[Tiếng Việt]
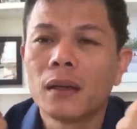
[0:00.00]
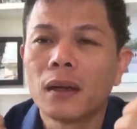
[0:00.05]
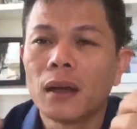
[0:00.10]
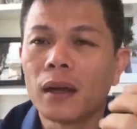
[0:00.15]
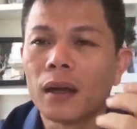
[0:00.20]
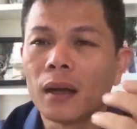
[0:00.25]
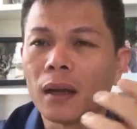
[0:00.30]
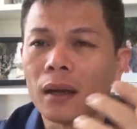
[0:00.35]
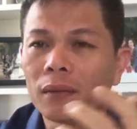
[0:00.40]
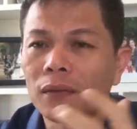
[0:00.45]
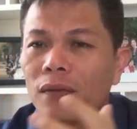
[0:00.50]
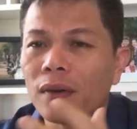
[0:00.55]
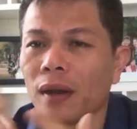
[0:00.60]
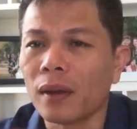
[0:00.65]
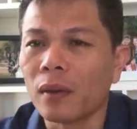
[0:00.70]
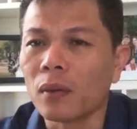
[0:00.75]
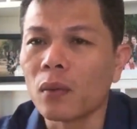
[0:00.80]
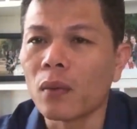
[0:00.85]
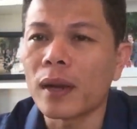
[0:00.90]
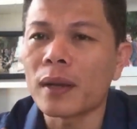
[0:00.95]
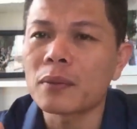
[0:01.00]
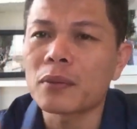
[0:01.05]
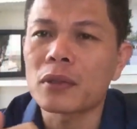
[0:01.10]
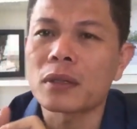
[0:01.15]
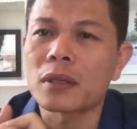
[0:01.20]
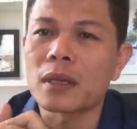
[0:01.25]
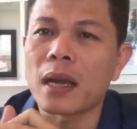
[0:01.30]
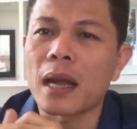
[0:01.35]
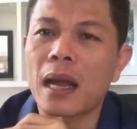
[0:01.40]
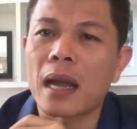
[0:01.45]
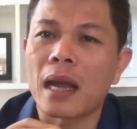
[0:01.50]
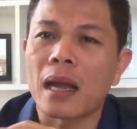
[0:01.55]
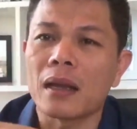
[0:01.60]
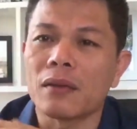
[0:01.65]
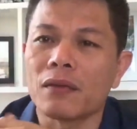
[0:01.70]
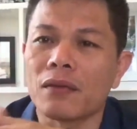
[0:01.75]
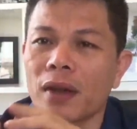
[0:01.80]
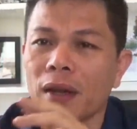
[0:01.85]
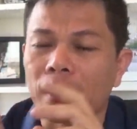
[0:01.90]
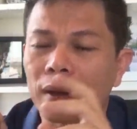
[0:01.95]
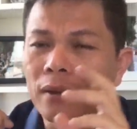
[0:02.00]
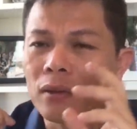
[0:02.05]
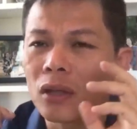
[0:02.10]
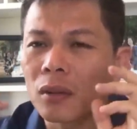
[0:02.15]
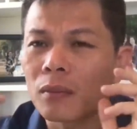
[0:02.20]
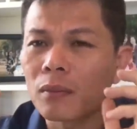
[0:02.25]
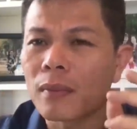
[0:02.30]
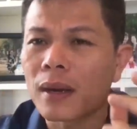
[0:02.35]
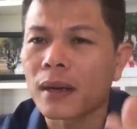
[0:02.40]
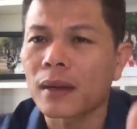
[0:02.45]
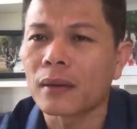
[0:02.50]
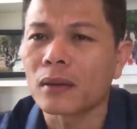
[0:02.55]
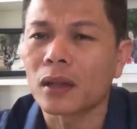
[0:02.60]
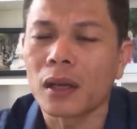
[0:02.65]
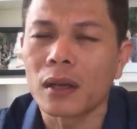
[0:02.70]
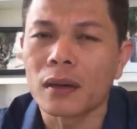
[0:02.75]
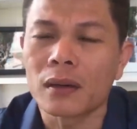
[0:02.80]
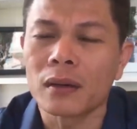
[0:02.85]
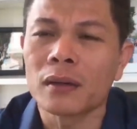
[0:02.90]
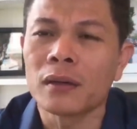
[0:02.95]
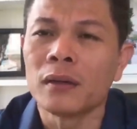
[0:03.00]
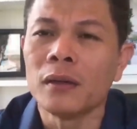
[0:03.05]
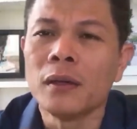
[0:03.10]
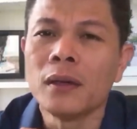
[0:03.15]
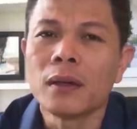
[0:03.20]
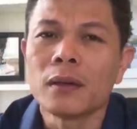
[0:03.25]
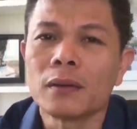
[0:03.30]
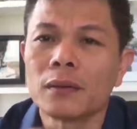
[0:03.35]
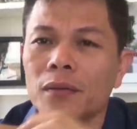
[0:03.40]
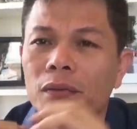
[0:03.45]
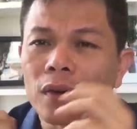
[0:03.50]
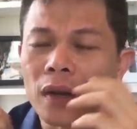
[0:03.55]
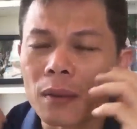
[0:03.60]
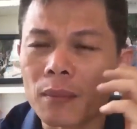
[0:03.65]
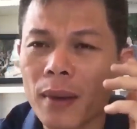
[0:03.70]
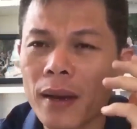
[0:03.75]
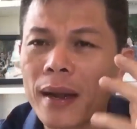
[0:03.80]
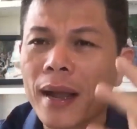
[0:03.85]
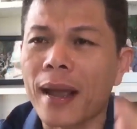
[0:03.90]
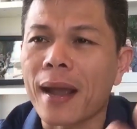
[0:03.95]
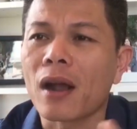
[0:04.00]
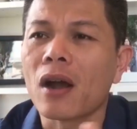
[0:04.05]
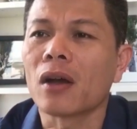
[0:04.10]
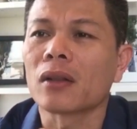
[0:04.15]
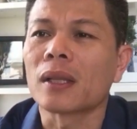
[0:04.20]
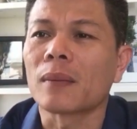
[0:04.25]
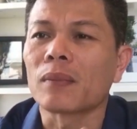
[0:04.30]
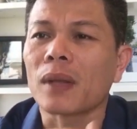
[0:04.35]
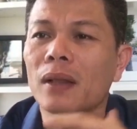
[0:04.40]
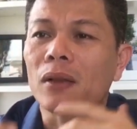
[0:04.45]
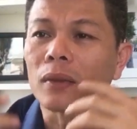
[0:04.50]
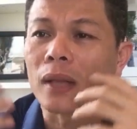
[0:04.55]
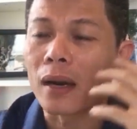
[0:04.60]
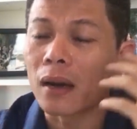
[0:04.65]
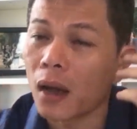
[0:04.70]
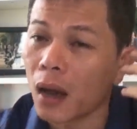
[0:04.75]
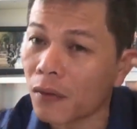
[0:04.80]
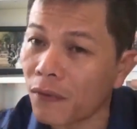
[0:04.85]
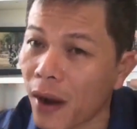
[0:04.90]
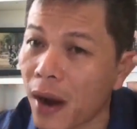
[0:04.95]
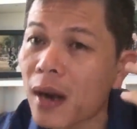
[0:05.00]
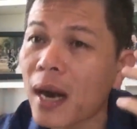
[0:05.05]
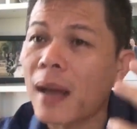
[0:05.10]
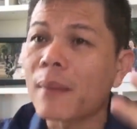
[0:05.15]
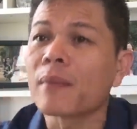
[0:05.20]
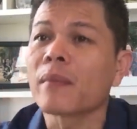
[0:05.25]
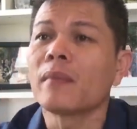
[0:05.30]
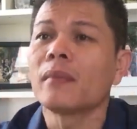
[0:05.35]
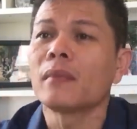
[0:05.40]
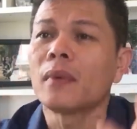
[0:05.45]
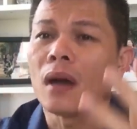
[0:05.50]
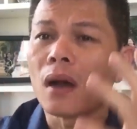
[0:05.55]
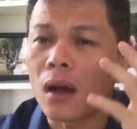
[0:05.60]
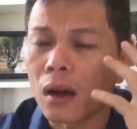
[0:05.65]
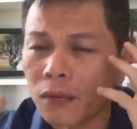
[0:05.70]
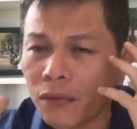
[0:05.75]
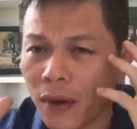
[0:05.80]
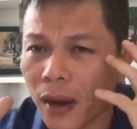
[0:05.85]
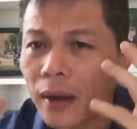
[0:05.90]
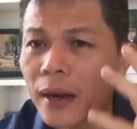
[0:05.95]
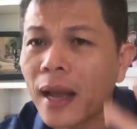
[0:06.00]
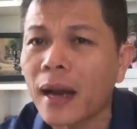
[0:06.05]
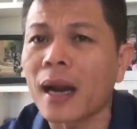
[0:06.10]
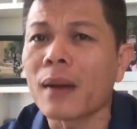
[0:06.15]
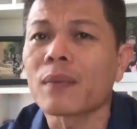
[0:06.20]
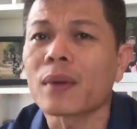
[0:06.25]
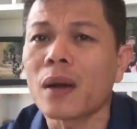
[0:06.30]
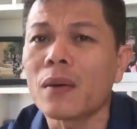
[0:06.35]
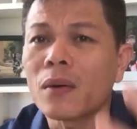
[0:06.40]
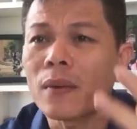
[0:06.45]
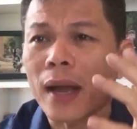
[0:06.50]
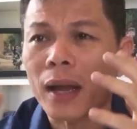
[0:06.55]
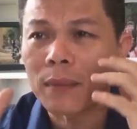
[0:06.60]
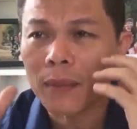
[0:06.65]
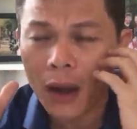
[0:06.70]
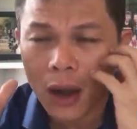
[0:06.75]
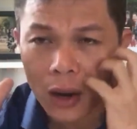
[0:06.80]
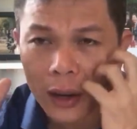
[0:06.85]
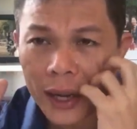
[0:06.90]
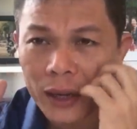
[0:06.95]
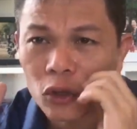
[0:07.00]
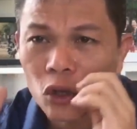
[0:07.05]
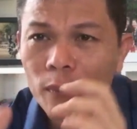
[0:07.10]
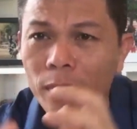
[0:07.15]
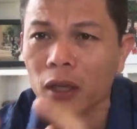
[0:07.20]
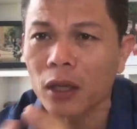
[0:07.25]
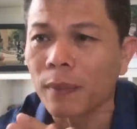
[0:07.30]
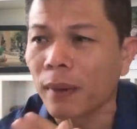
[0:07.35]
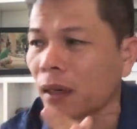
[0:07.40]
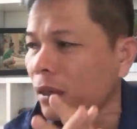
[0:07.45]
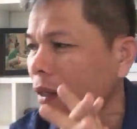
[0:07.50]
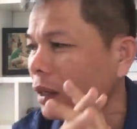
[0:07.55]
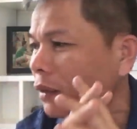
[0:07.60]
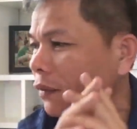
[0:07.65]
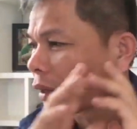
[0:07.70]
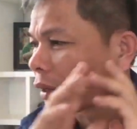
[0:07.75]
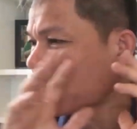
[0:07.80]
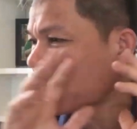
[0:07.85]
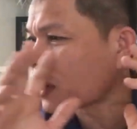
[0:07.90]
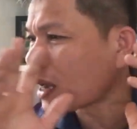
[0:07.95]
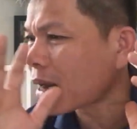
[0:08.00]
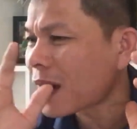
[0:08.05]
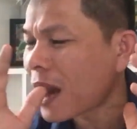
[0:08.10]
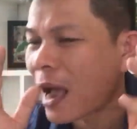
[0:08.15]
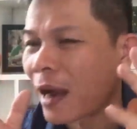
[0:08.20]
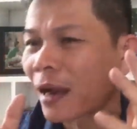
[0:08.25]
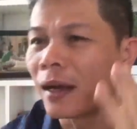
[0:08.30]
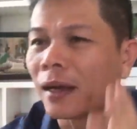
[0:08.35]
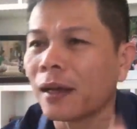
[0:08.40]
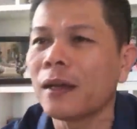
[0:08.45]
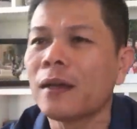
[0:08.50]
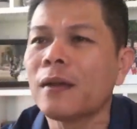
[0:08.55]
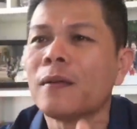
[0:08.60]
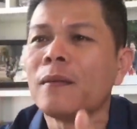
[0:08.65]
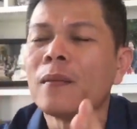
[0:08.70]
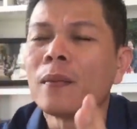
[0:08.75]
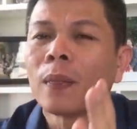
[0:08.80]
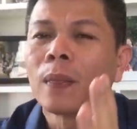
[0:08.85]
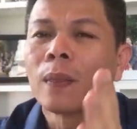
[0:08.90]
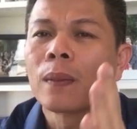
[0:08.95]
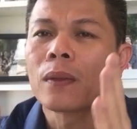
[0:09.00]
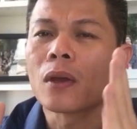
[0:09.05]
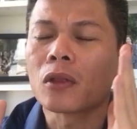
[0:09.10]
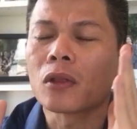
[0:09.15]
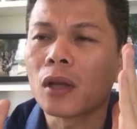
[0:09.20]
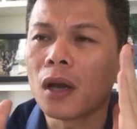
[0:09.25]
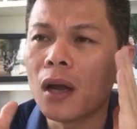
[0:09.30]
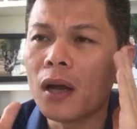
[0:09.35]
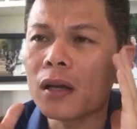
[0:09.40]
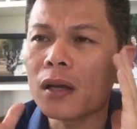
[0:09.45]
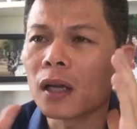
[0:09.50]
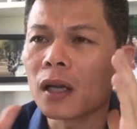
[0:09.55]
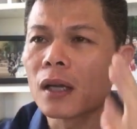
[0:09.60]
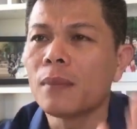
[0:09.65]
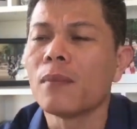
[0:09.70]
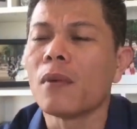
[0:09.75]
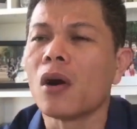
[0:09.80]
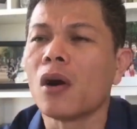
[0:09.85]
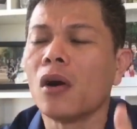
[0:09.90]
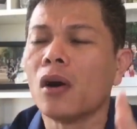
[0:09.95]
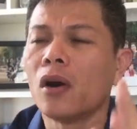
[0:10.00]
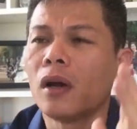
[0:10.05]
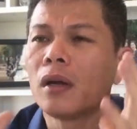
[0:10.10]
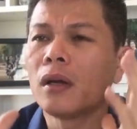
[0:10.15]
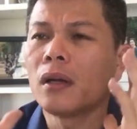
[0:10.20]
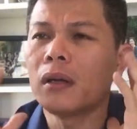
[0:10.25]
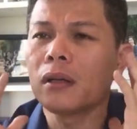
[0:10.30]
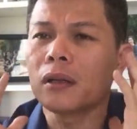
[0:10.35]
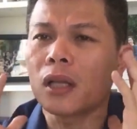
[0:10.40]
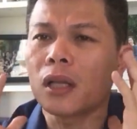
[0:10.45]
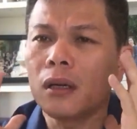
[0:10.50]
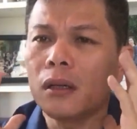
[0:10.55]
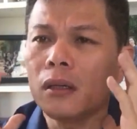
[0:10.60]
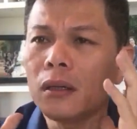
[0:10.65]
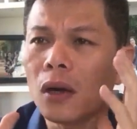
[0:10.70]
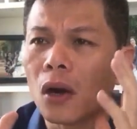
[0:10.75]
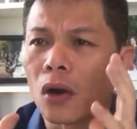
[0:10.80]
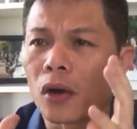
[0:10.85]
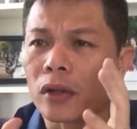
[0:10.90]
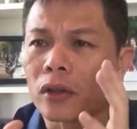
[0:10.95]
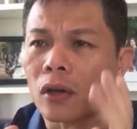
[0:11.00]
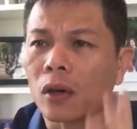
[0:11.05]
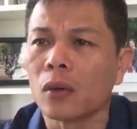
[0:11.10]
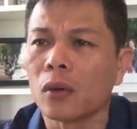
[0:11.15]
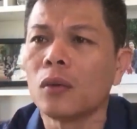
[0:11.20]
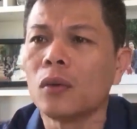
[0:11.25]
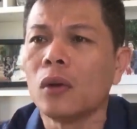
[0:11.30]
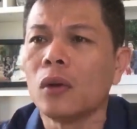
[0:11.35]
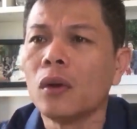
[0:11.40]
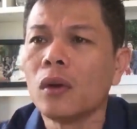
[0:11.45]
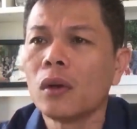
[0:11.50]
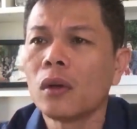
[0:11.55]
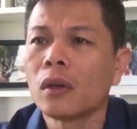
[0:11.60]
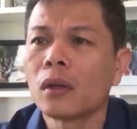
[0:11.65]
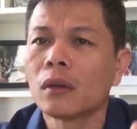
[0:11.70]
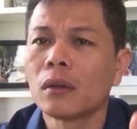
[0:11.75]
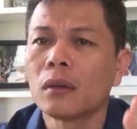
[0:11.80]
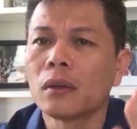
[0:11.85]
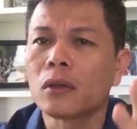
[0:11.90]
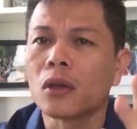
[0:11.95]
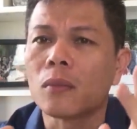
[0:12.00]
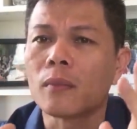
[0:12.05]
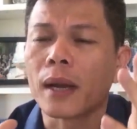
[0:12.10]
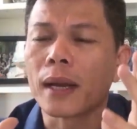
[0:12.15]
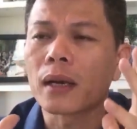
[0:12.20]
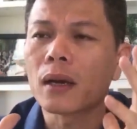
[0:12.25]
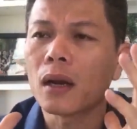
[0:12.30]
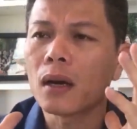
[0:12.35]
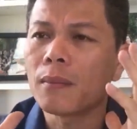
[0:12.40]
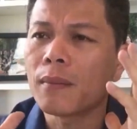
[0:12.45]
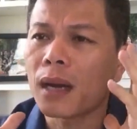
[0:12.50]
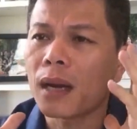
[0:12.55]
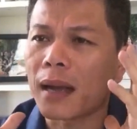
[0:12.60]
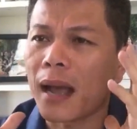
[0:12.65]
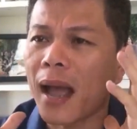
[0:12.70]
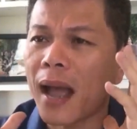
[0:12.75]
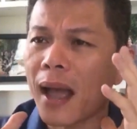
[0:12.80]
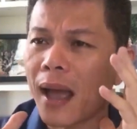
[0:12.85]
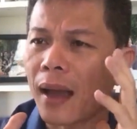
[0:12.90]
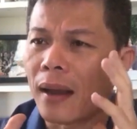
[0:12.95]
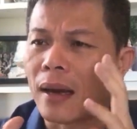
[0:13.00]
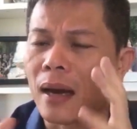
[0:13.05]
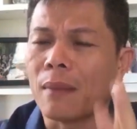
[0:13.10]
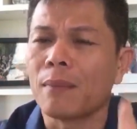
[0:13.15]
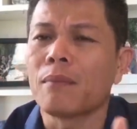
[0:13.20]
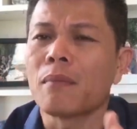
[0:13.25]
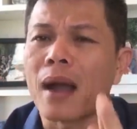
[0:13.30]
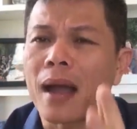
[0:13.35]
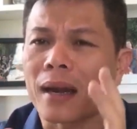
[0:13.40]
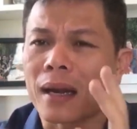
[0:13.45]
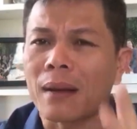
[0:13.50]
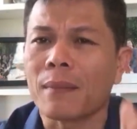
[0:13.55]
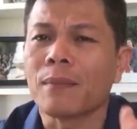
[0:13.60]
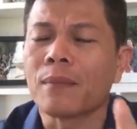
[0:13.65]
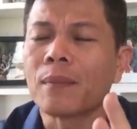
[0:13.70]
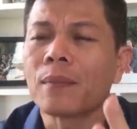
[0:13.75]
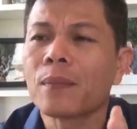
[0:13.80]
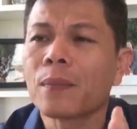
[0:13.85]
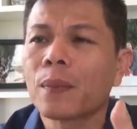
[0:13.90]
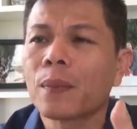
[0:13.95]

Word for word: à, về website về kiến thức marketing về bán hàng họ tập tành tập, tập. họ vẫn làm họ vẫn đang làm công các bạn mà họ đang chuẩn bị cho mình những cái việc đó rất là kỹ cho tới khi mọi thứ hội tụ chuẩn bị đó nó mất cả hai năm ba năm